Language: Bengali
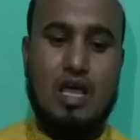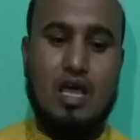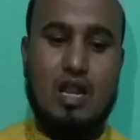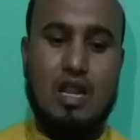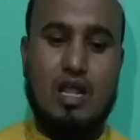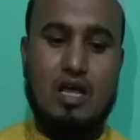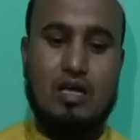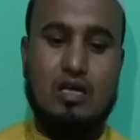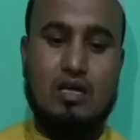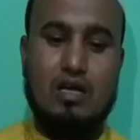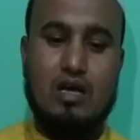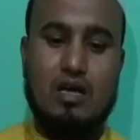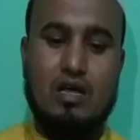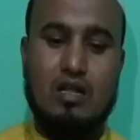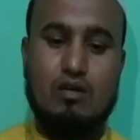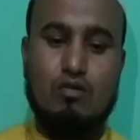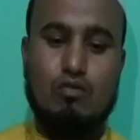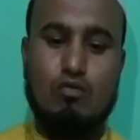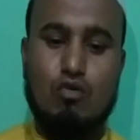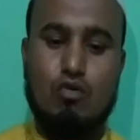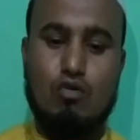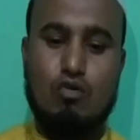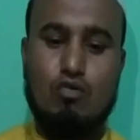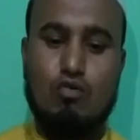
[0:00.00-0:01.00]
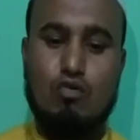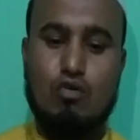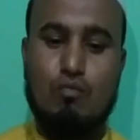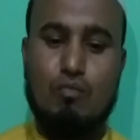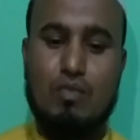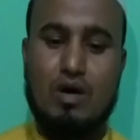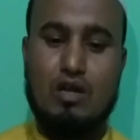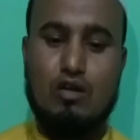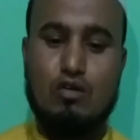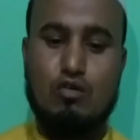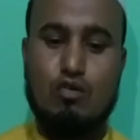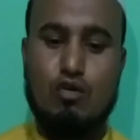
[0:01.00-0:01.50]
এলাকার
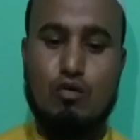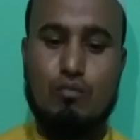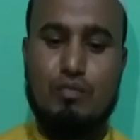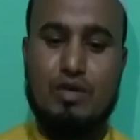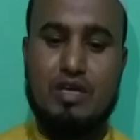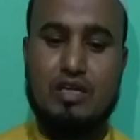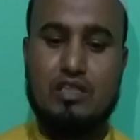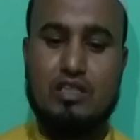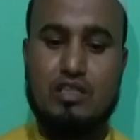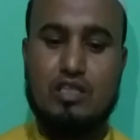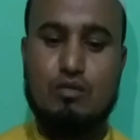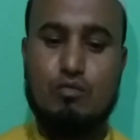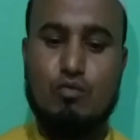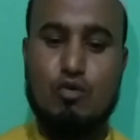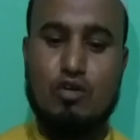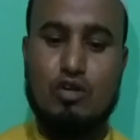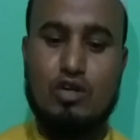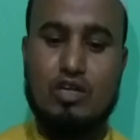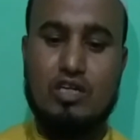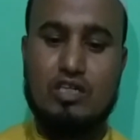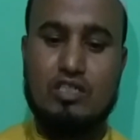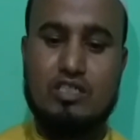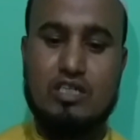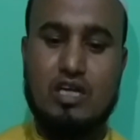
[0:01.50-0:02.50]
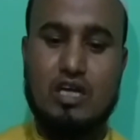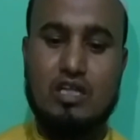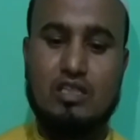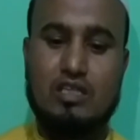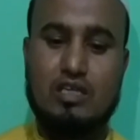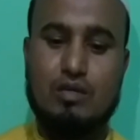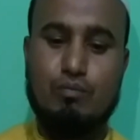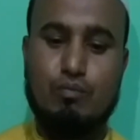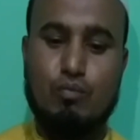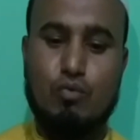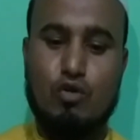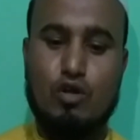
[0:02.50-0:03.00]
গণ্যমান্য ব্যক্তিবর্গের
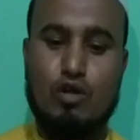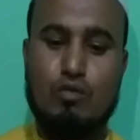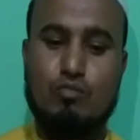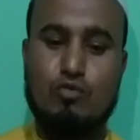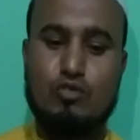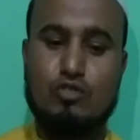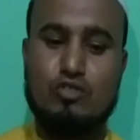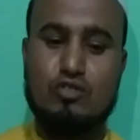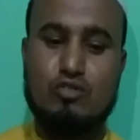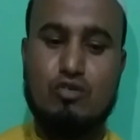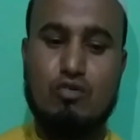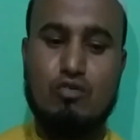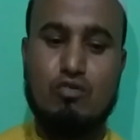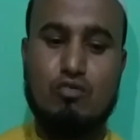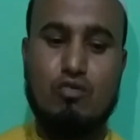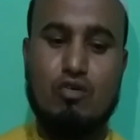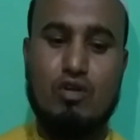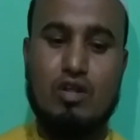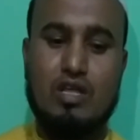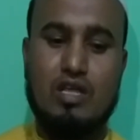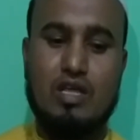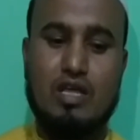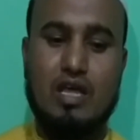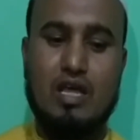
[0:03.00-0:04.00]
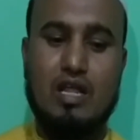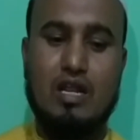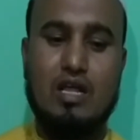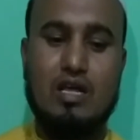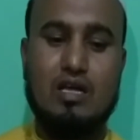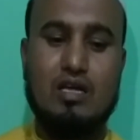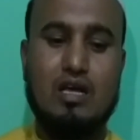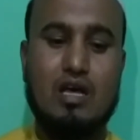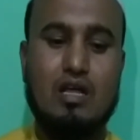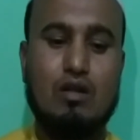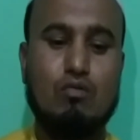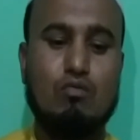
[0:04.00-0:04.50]
সাথে পরামর্শ করে
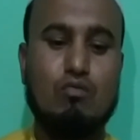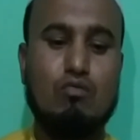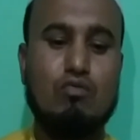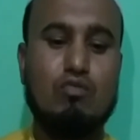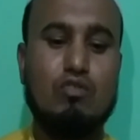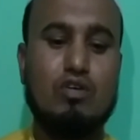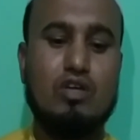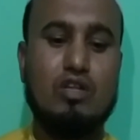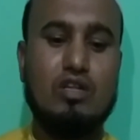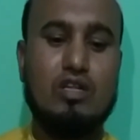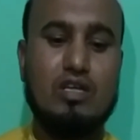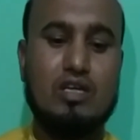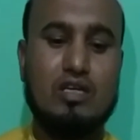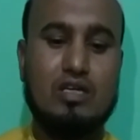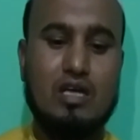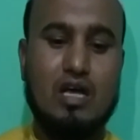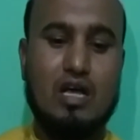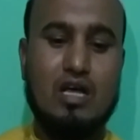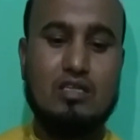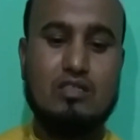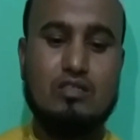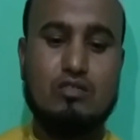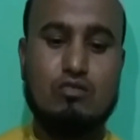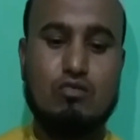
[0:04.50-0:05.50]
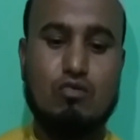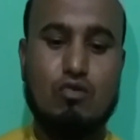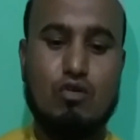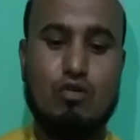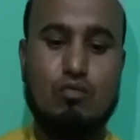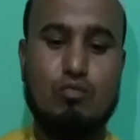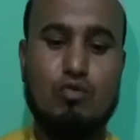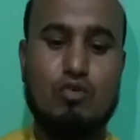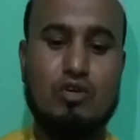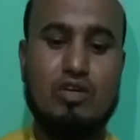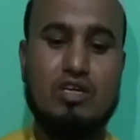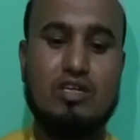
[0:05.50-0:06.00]
এলাকার উন্নয়নে কাজ
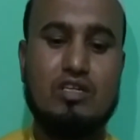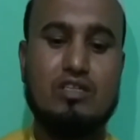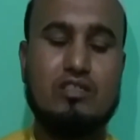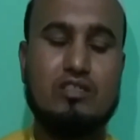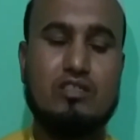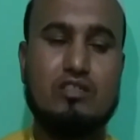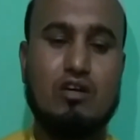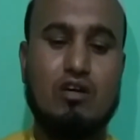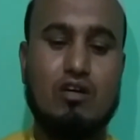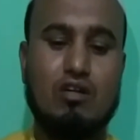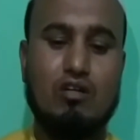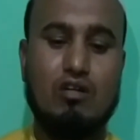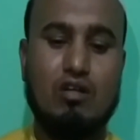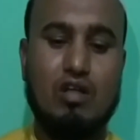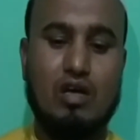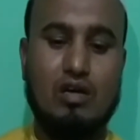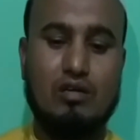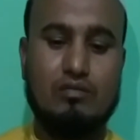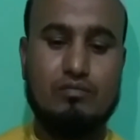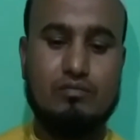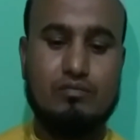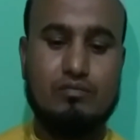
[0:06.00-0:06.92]
করব ইনশাল্লাহ